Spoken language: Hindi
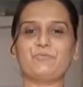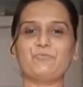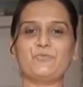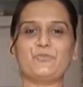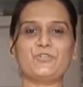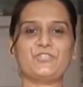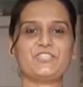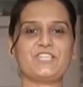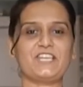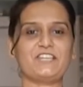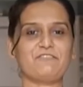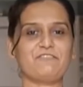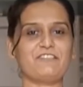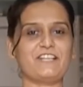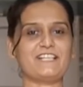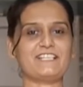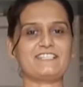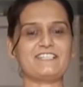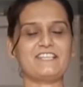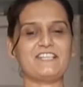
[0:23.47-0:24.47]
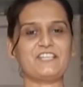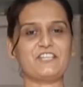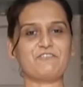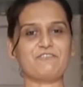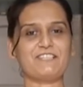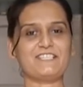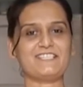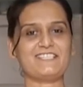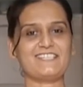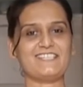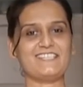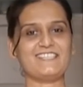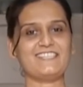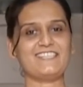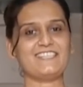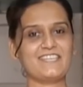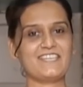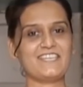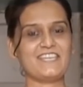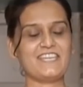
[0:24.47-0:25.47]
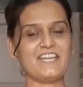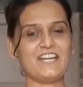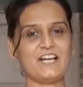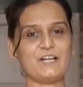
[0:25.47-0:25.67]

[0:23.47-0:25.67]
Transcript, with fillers: बहुत सारे फ्रेंड्स ने रिक्वेस्ट की थी कि